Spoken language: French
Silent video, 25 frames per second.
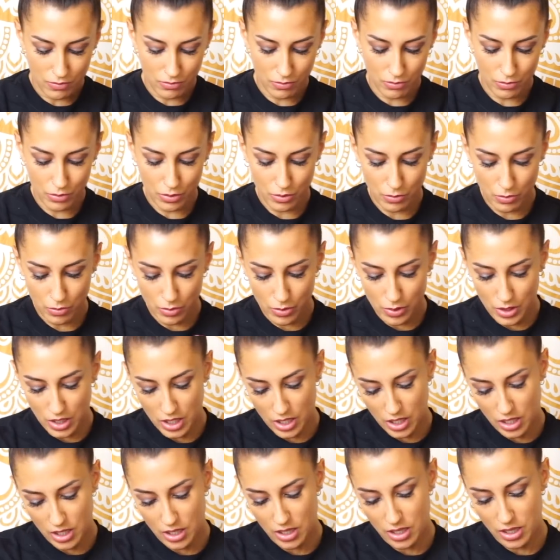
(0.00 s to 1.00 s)
Mon
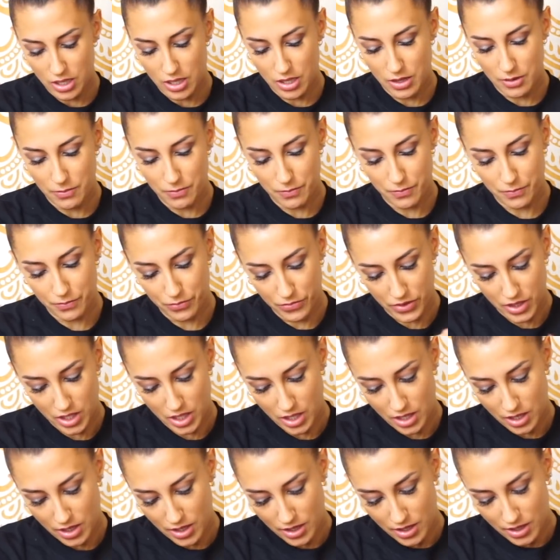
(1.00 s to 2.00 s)
bébé
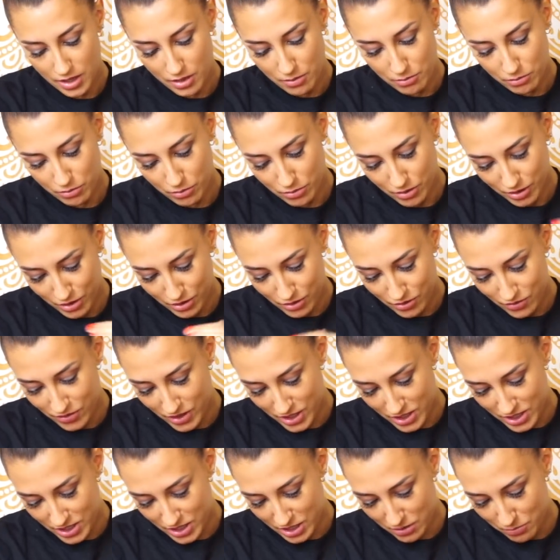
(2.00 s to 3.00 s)
Pourquoi tu
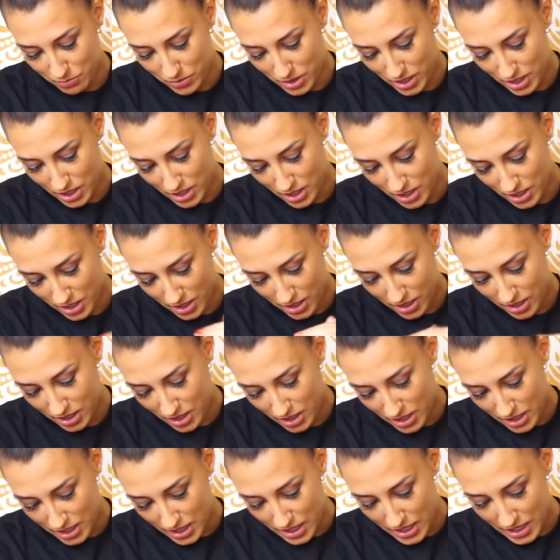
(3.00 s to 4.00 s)
viens jamais Et
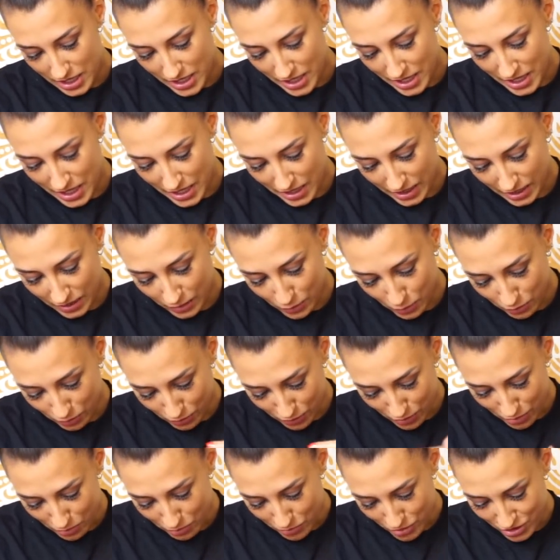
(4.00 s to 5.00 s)
eh, arrête de
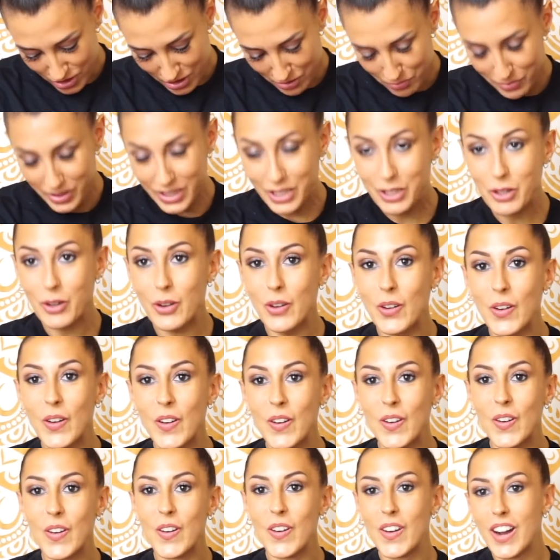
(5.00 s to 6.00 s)
vouloir manger le
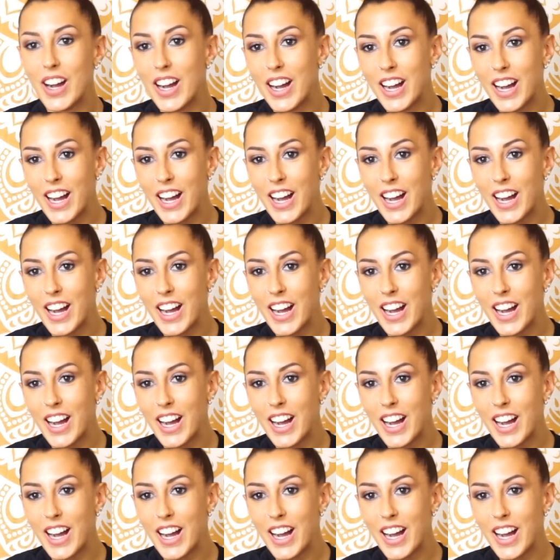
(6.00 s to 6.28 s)
micro